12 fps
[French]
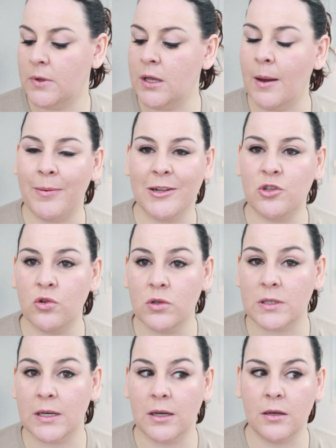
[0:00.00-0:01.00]
il y a plein de
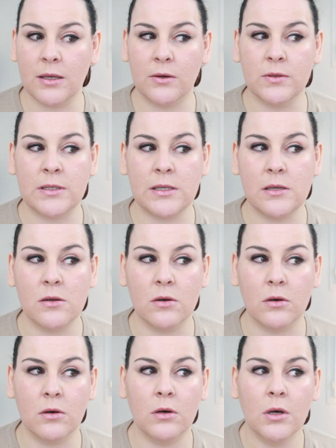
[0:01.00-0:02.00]
choses, hein. il y a aussi
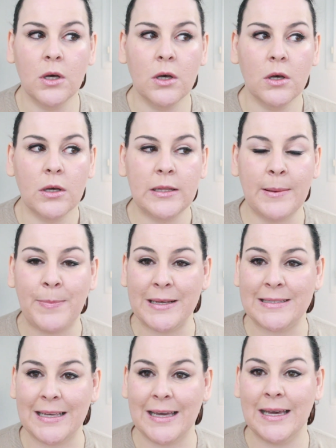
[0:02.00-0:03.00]
euh, des
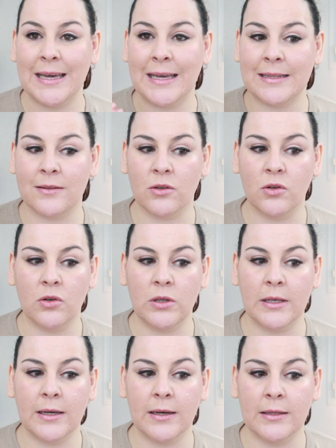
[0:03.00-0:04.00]
passettes, euh,
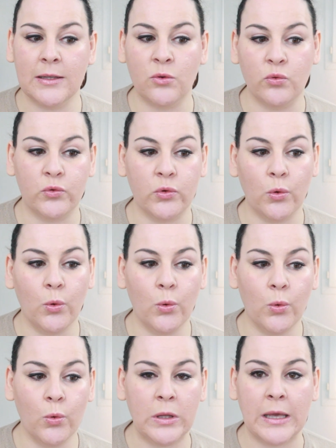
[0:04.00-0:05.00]
il y a des
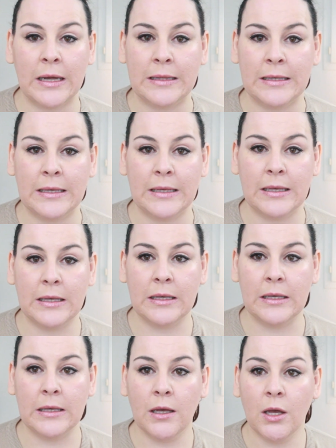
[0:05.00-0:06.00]
couteaux, il y a
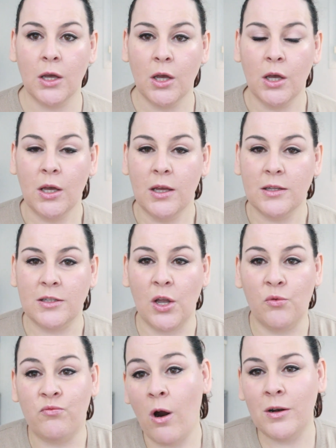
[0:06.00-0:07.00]
des,
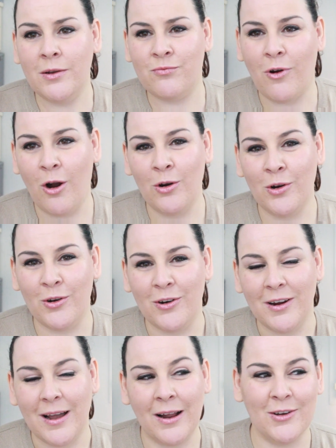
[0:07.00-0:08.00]
des rolly rollers.
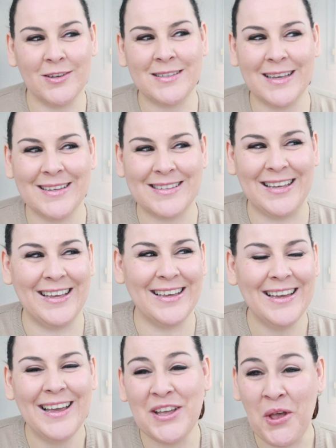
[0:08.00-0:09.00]
Alors ça,
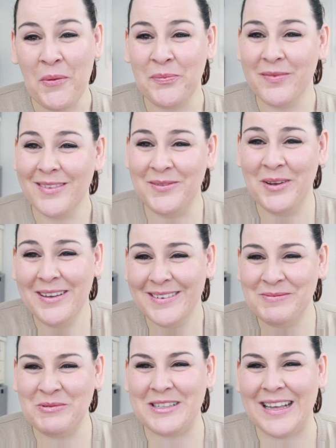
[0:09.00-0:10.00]
c'est
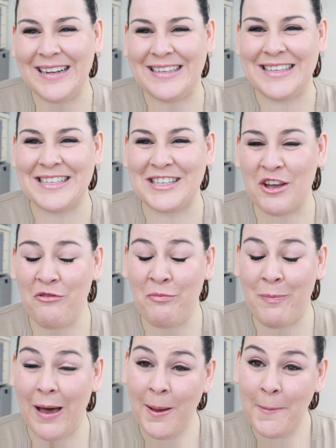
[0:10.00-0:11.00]
pour celles qui ne savent
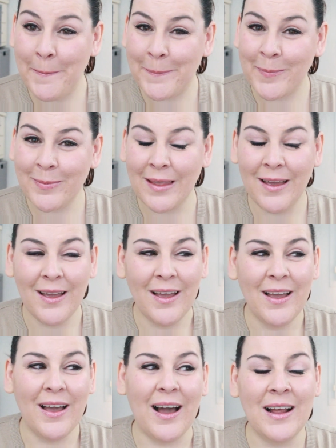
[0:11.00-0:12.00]
pas,
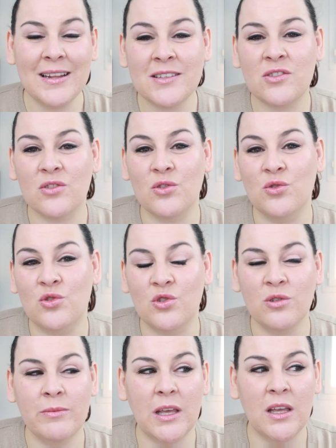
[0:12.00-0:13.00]
allez sur
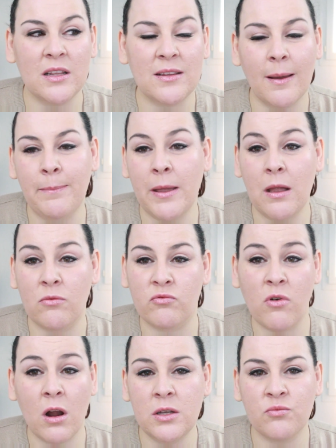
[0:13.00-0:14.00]
YouTube et tapez
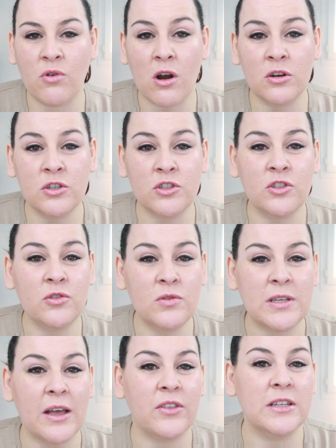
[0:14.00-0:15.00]
rolly roller
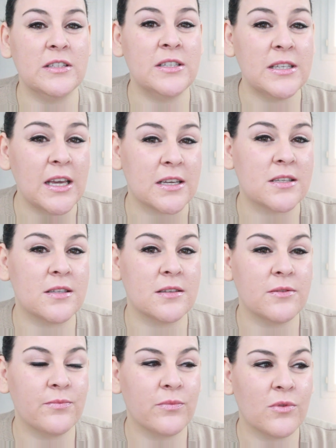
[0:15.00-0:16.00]
2006.